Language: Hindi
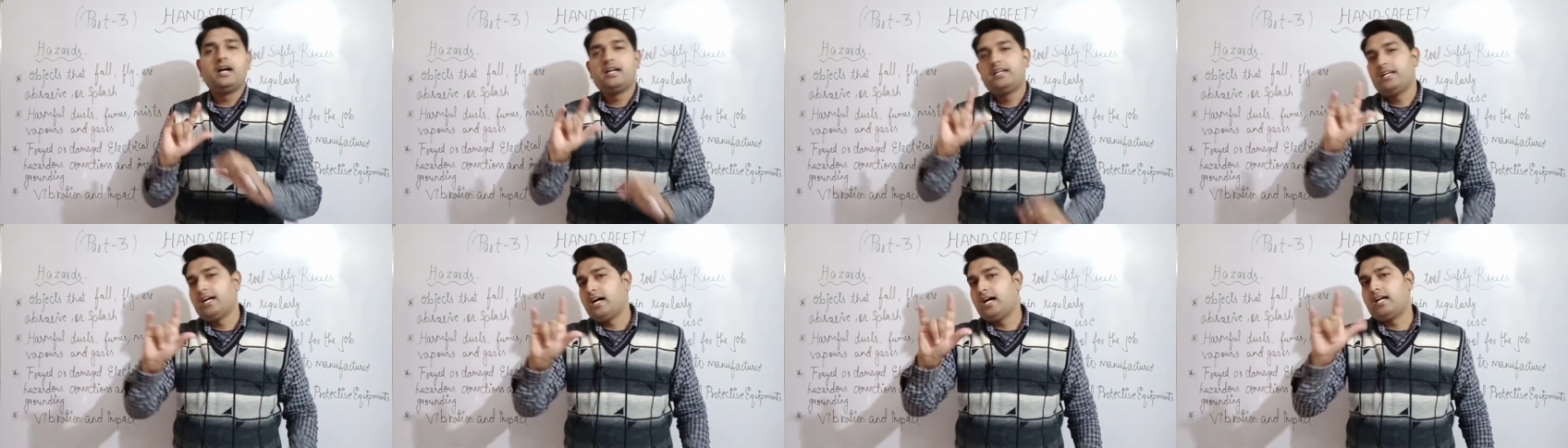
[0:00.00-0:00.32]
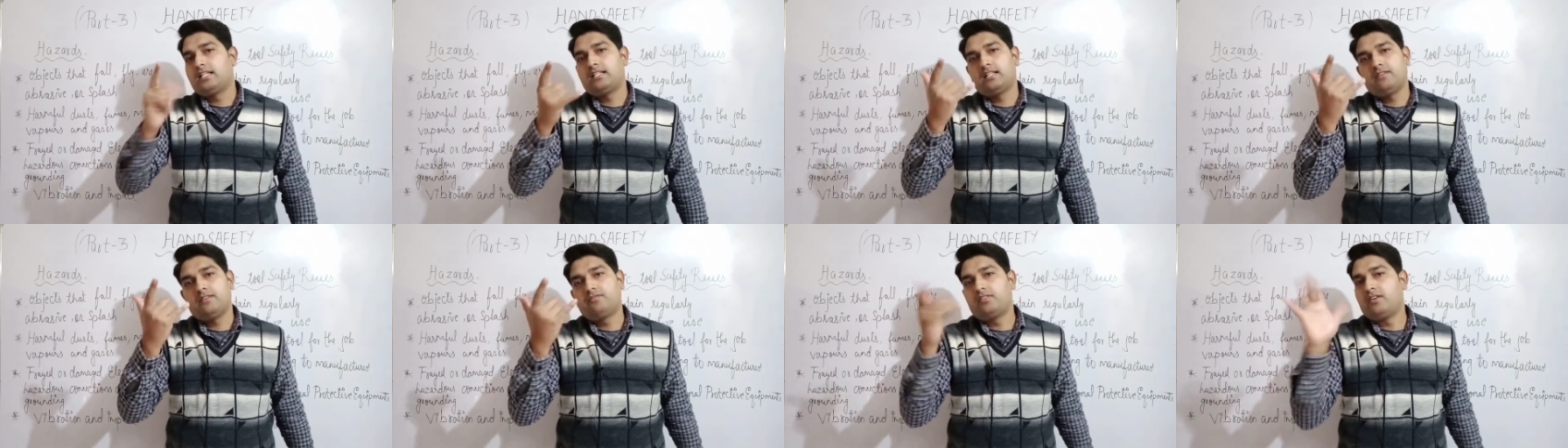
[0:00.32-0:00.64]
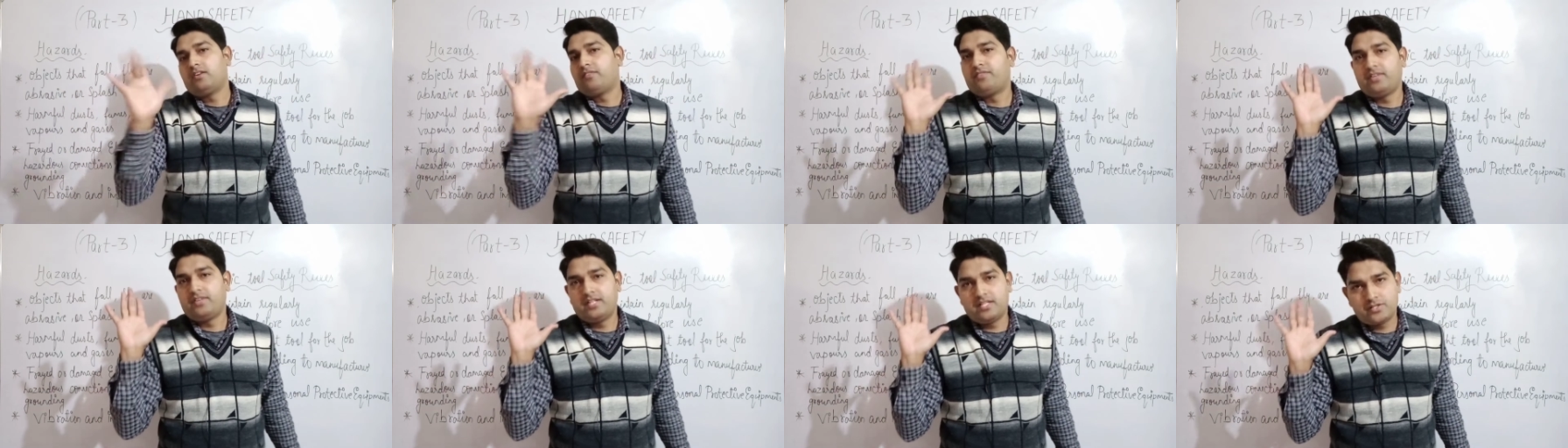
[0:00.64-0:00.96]
हाथ आपका
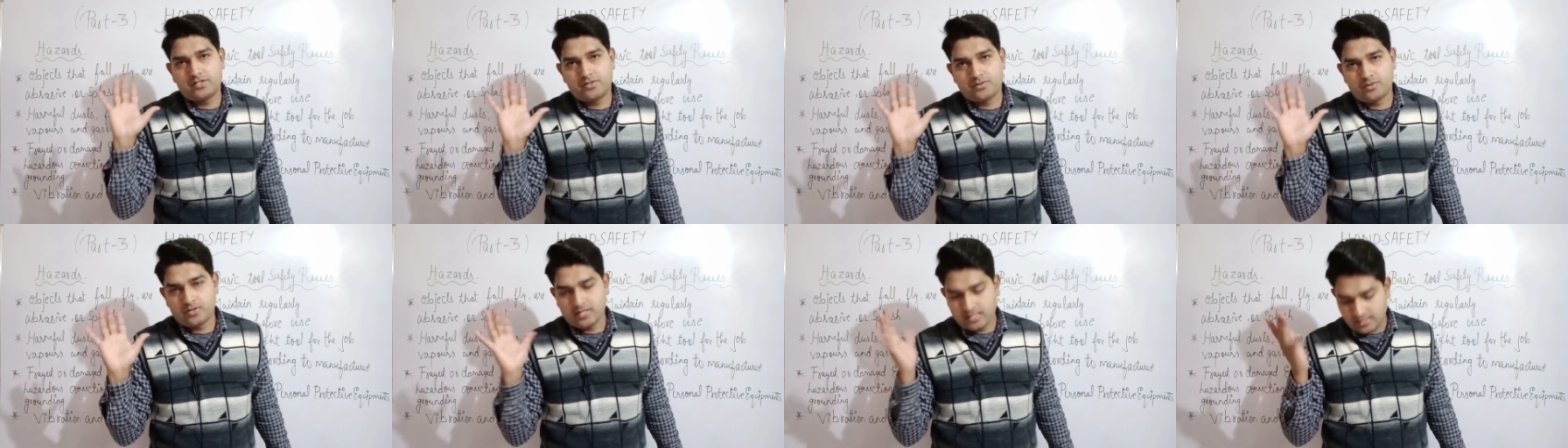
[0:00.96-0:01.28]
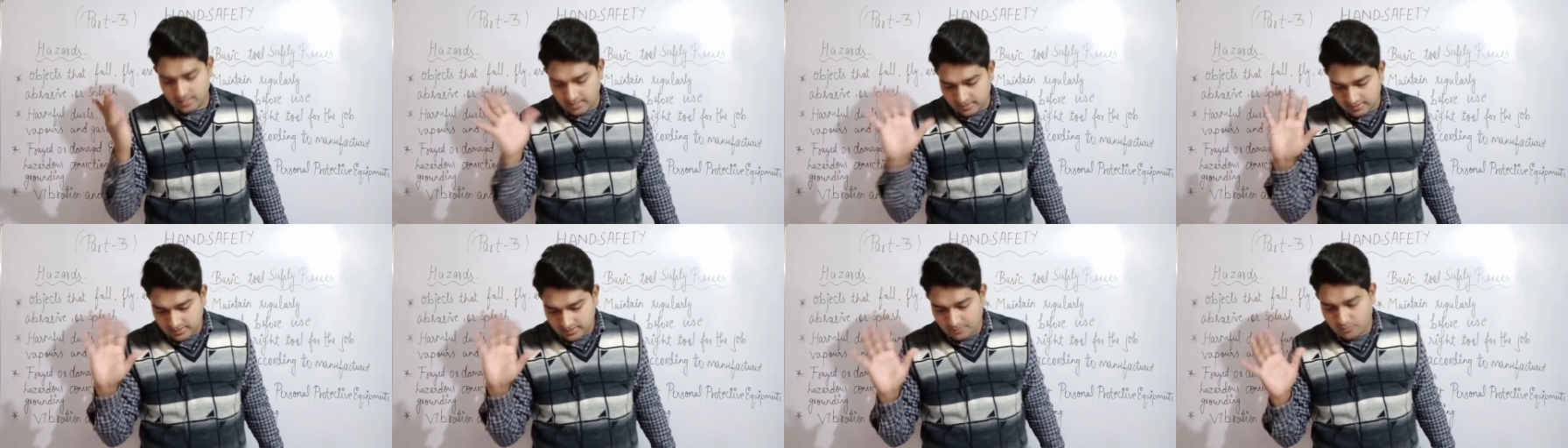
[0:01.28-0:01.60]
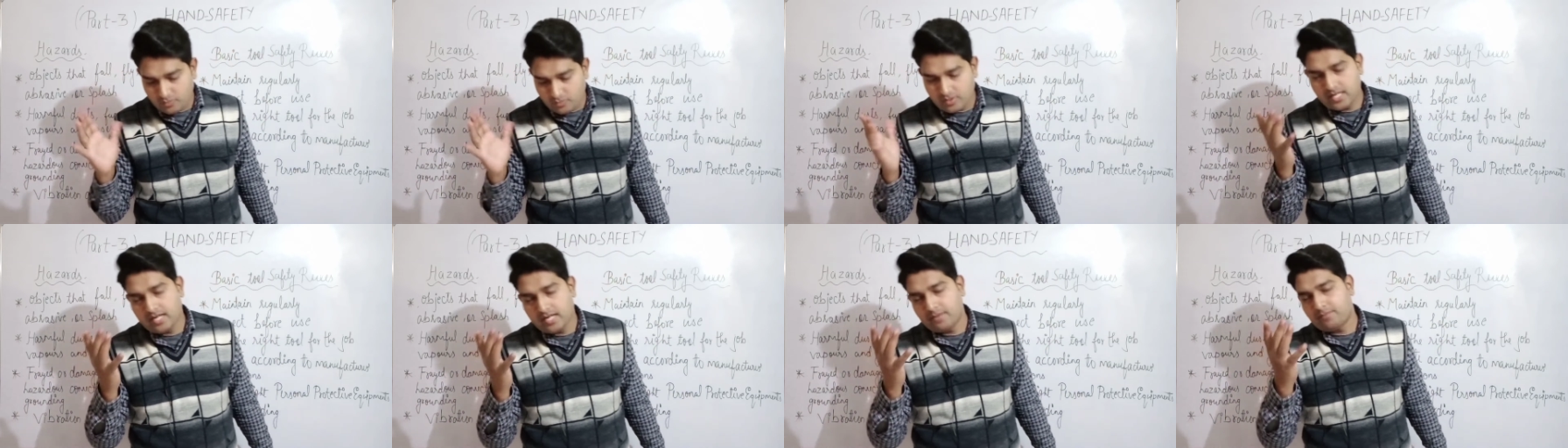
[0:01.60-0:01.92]
फिनिश्ड हो गया ख़त्म
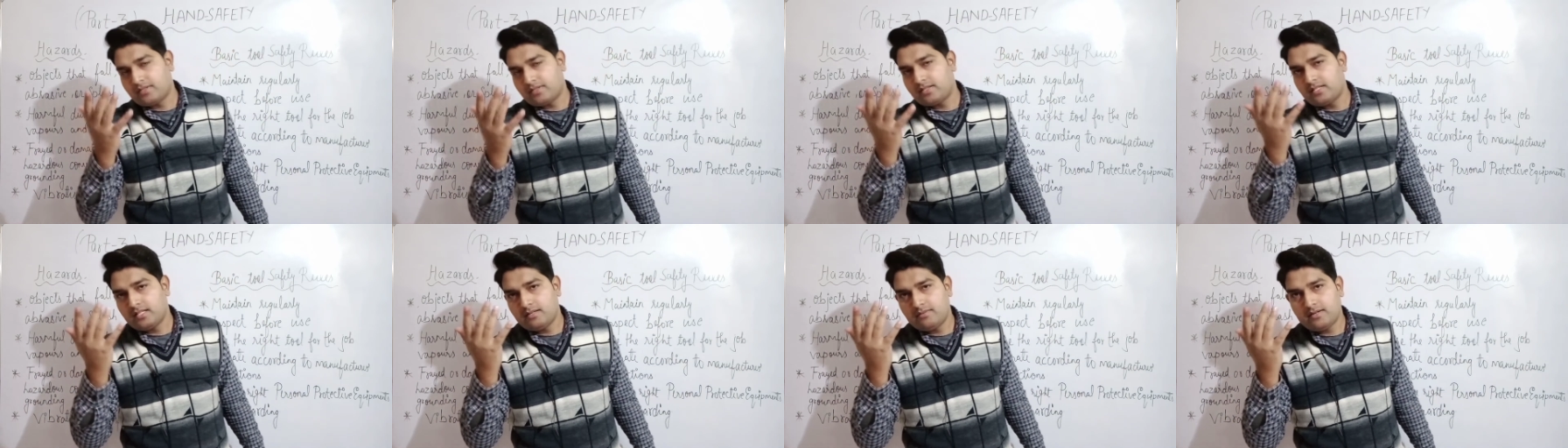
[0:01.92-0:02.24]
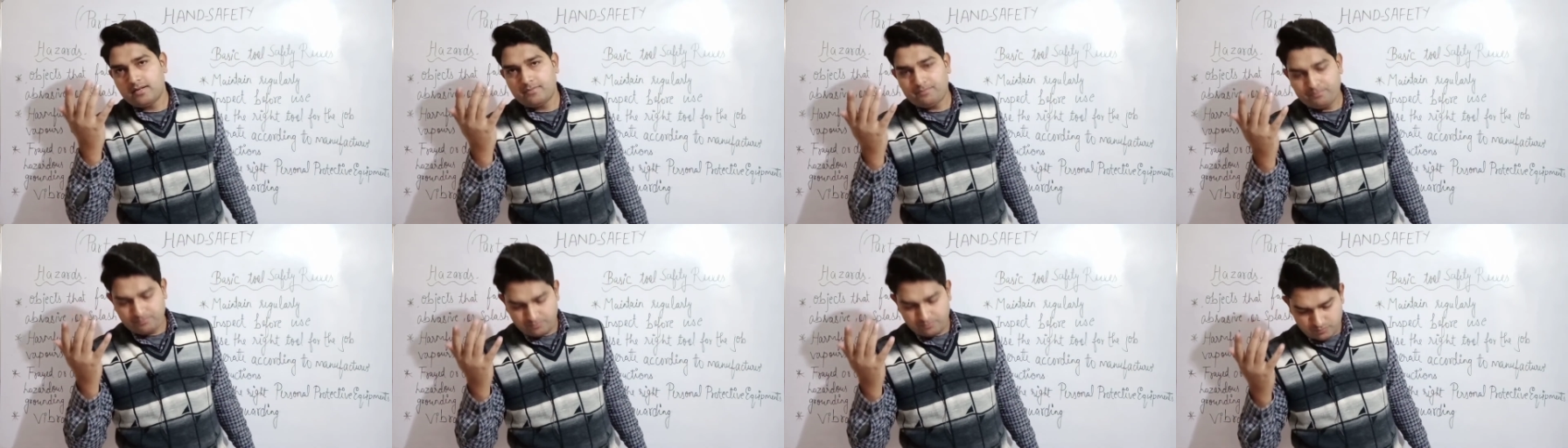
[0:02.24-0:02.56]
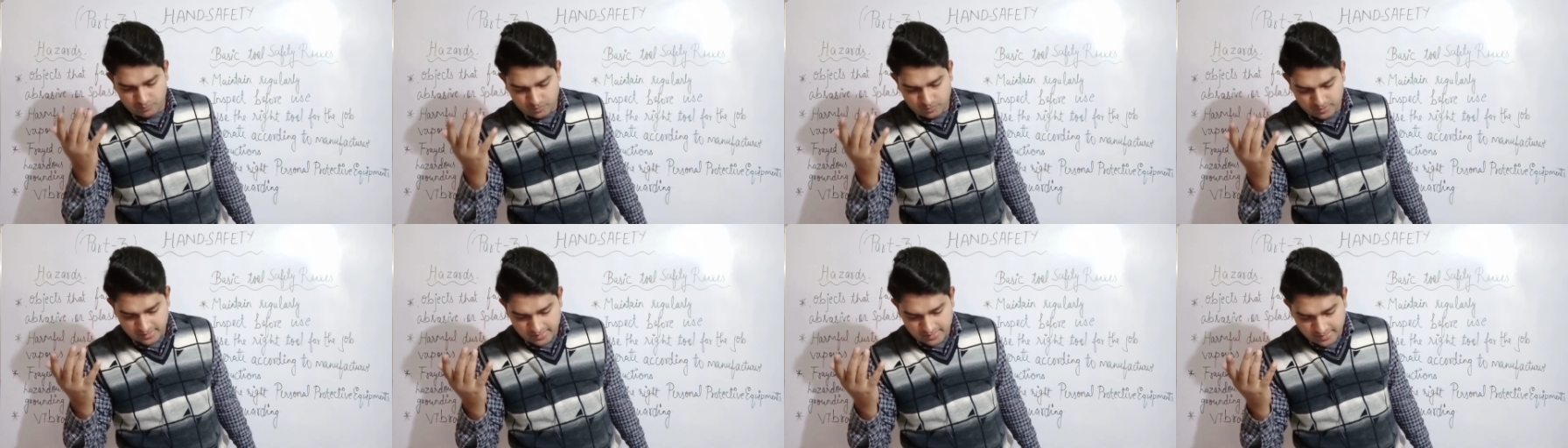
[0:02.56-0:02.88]
हो गया मतलब आप
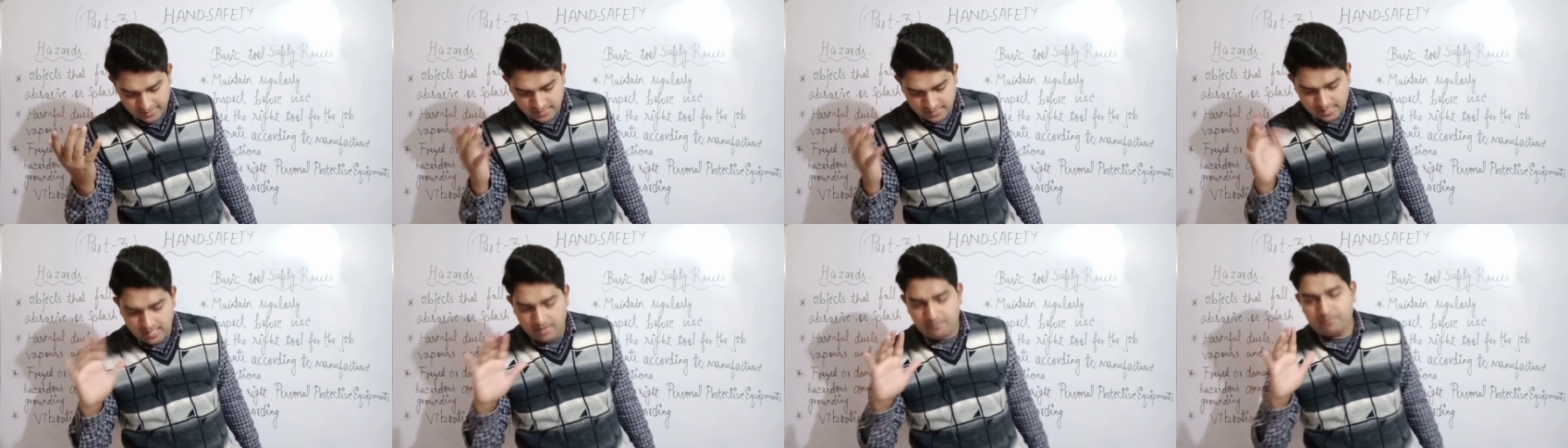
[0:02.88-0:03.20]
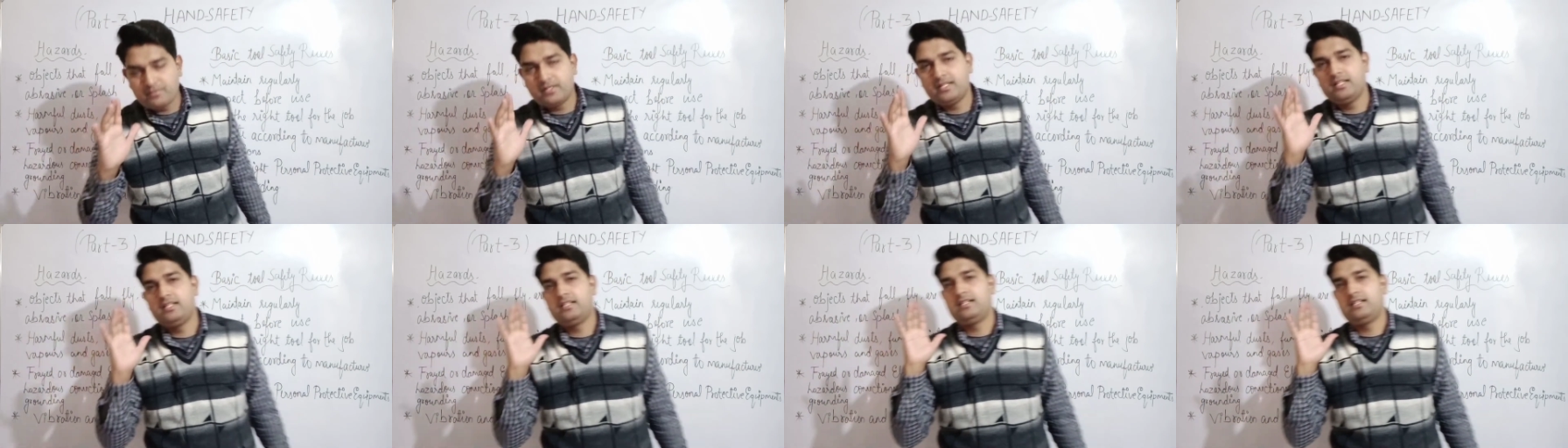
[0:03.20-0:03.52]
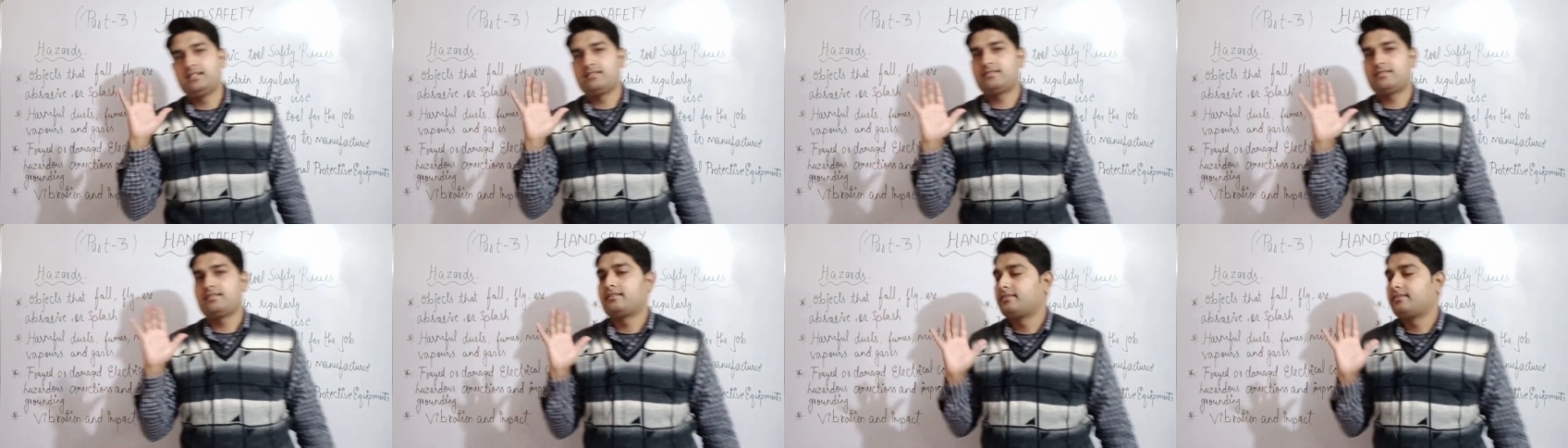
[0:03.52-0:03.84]
एक काम भी नहीं
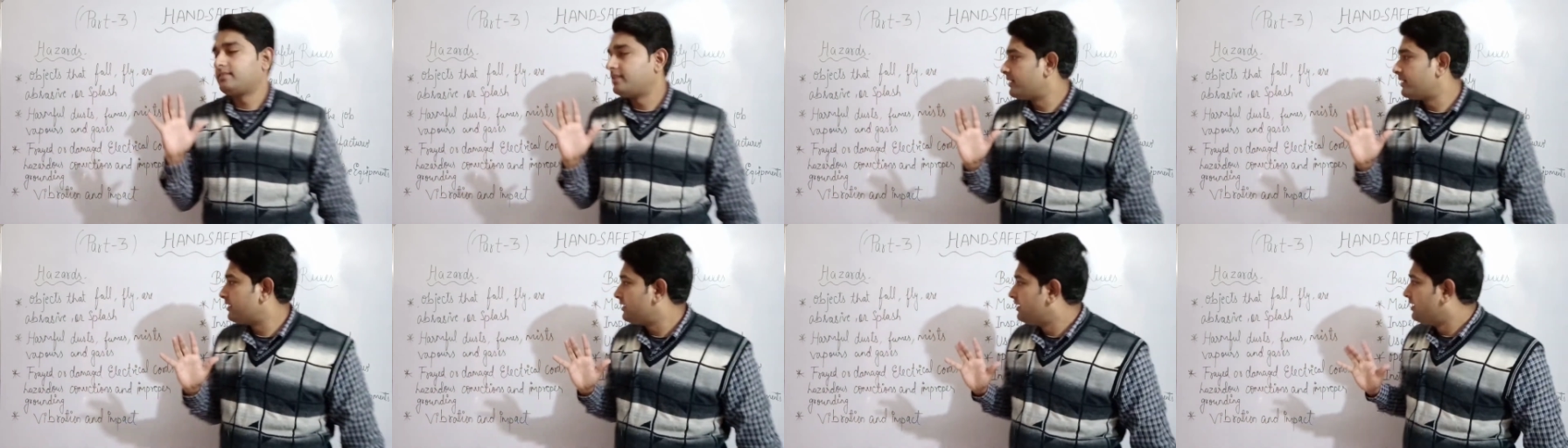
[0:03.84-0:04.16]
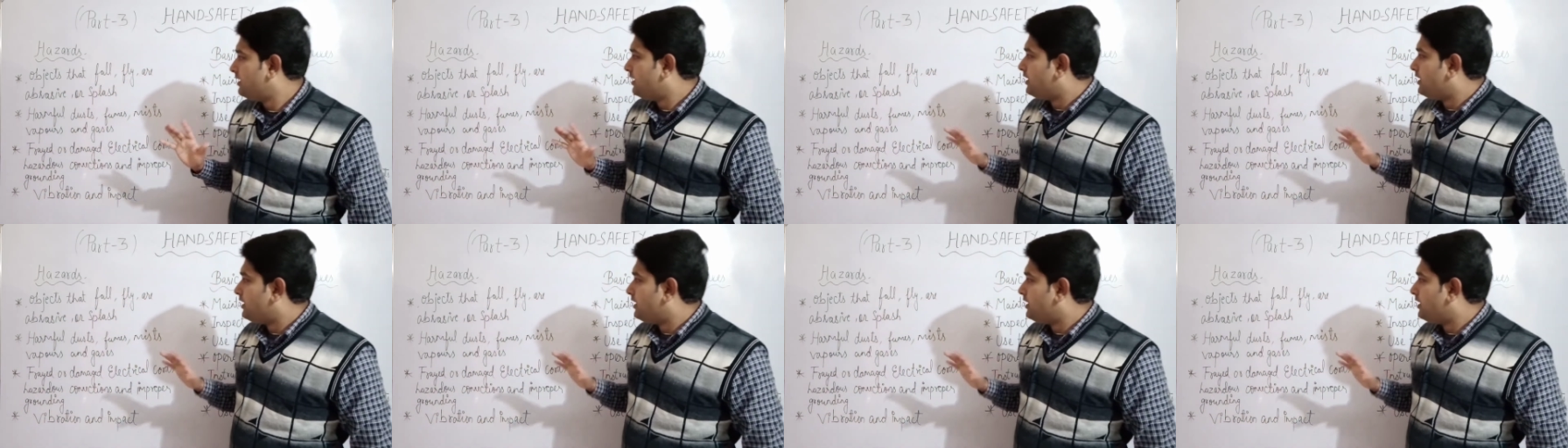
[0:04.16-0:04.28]
कर सकते हैं